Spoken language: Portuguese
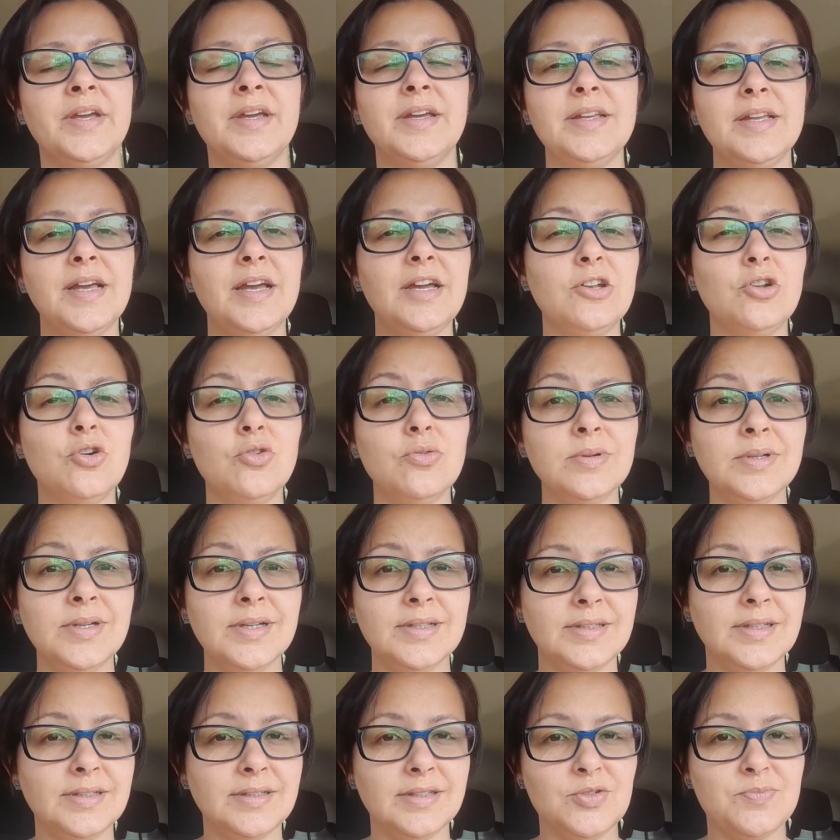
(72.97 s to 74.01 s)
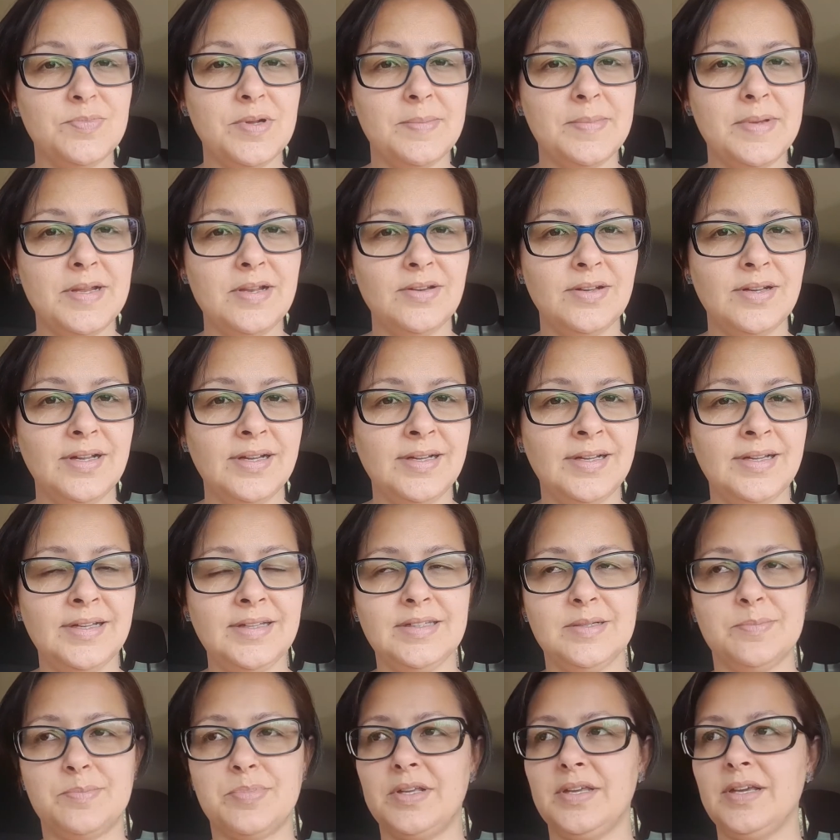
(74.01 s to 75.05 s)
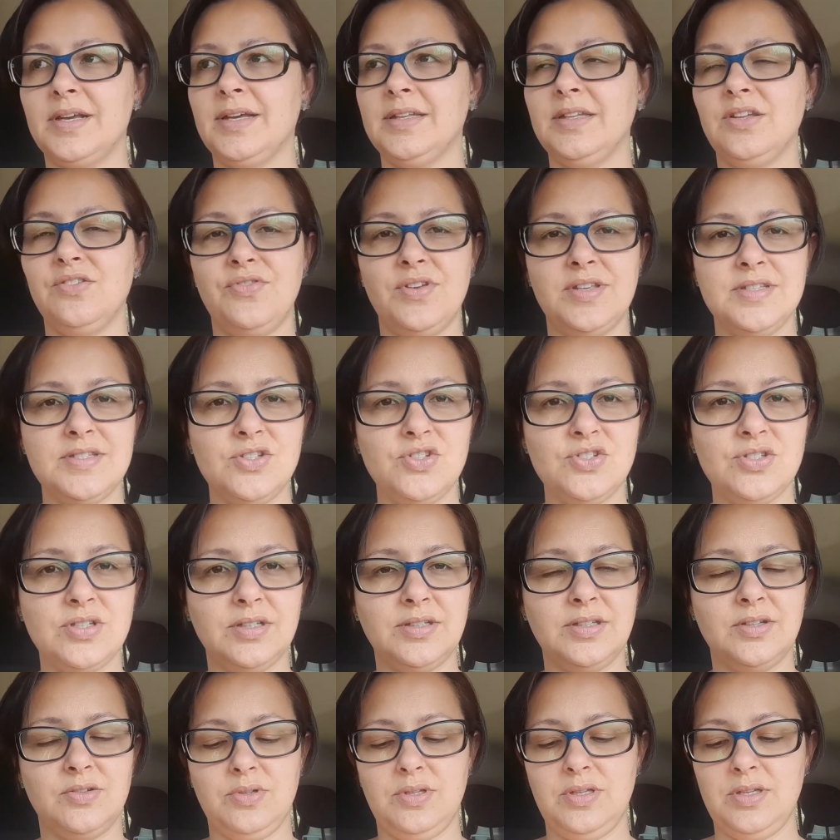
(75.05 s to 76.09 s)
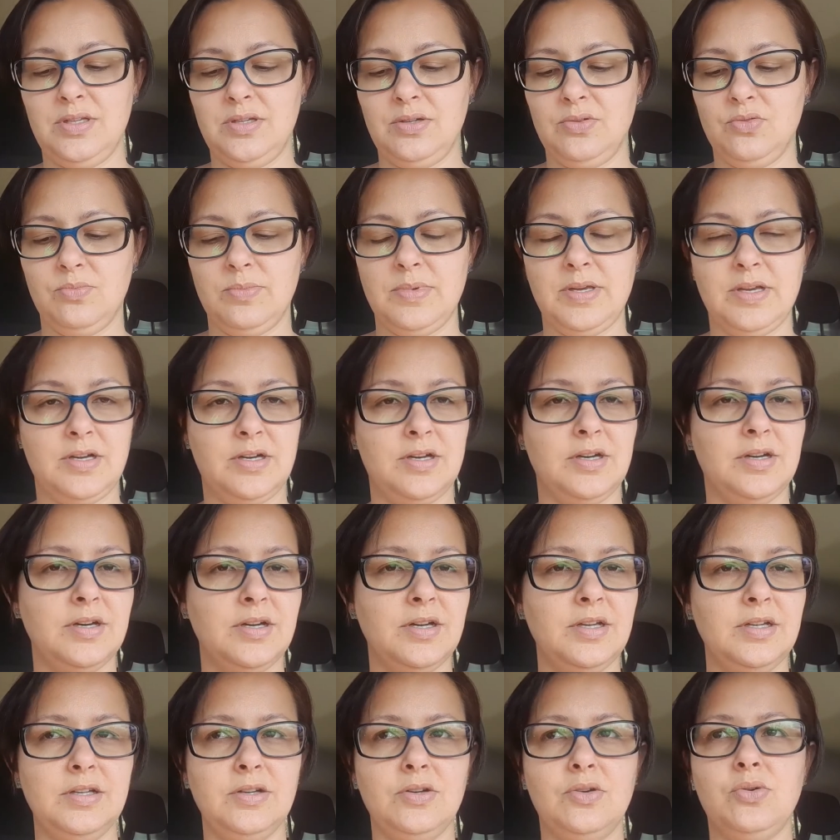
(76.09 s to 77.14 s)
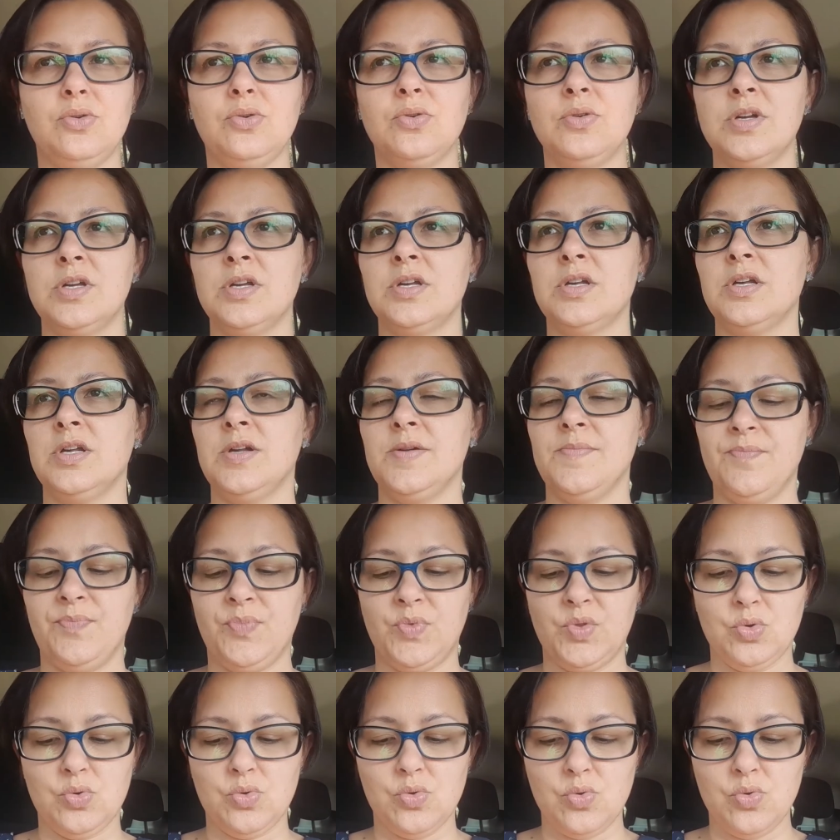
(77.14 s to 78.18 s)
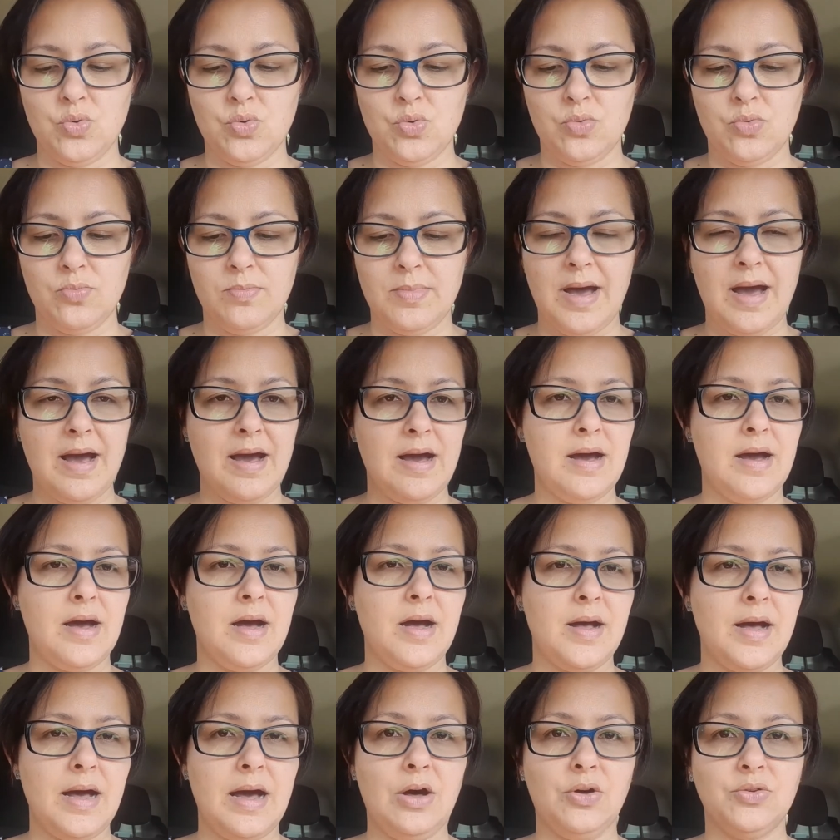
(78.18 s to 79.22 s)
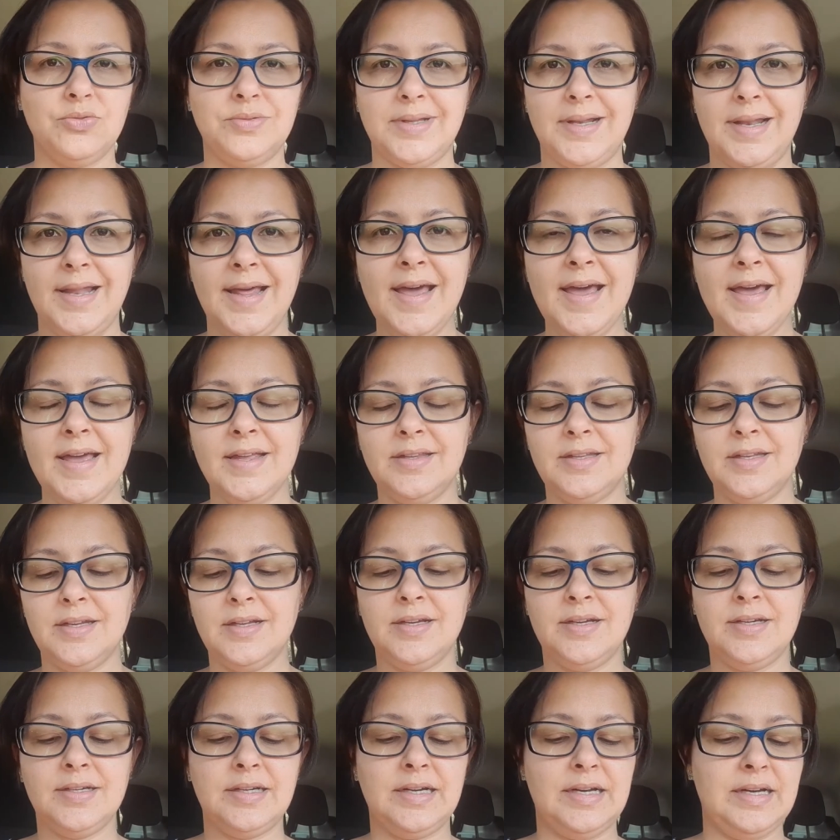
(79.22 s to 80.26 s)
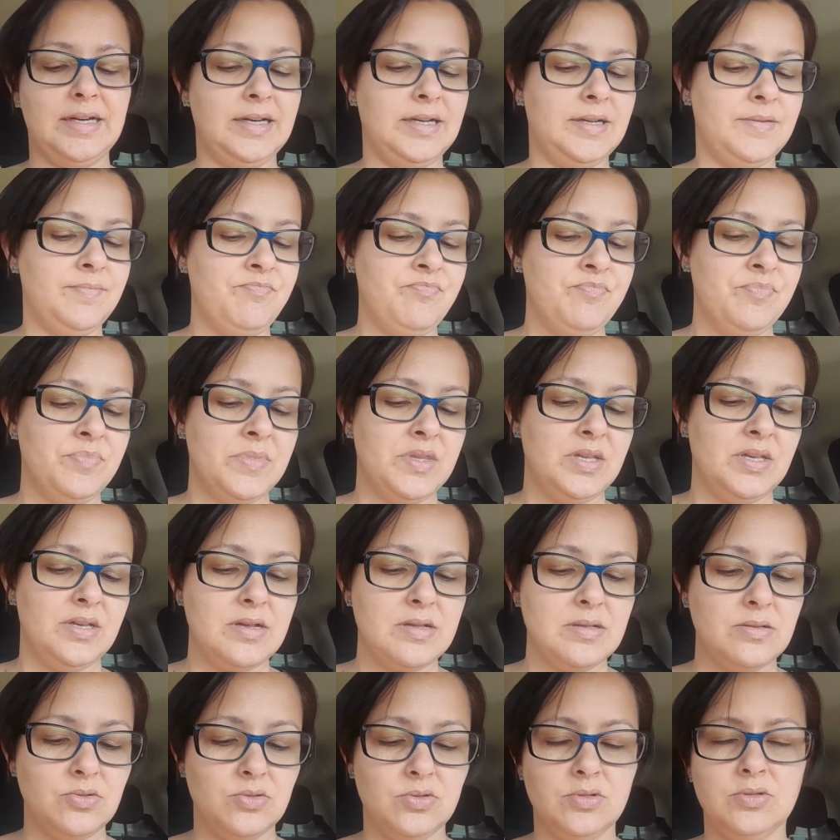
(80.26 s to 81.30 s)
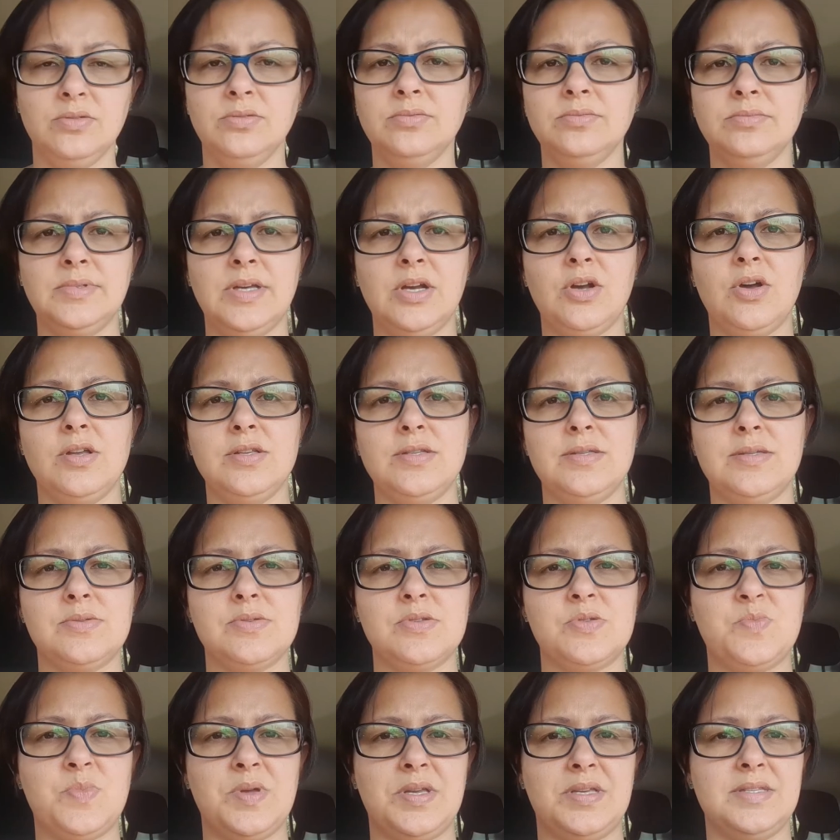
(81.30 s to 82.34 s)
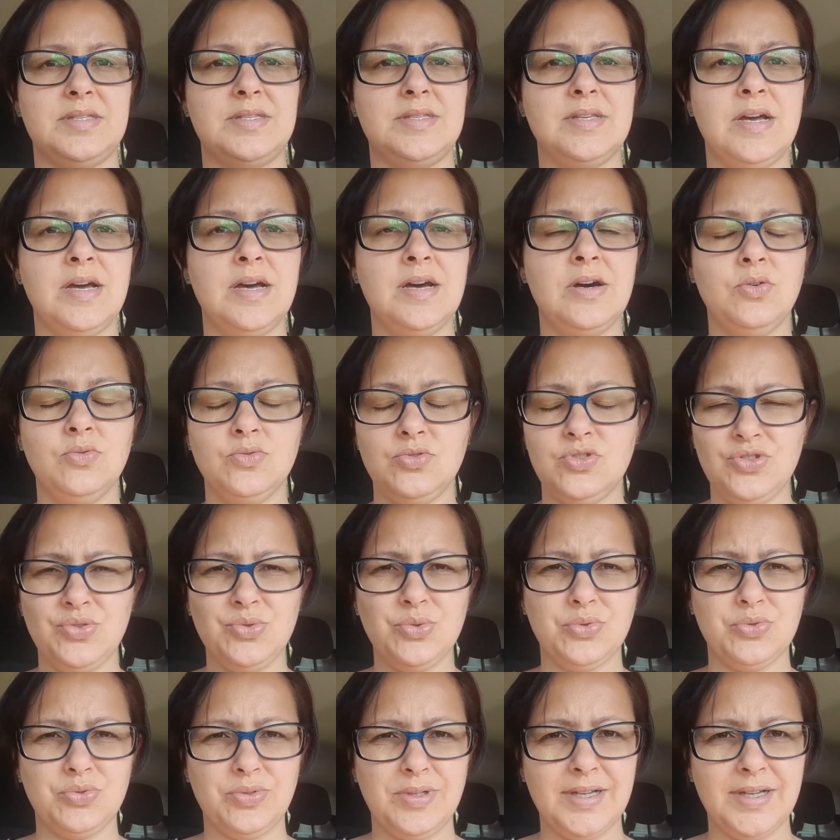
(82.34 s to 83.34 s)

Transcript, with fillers: E aí nunca tá dando para melhorar nada, porque cada vez a gente tá tendo que ir no mecânico, numa autoelétrica, num negócio de suspensão, de tudo.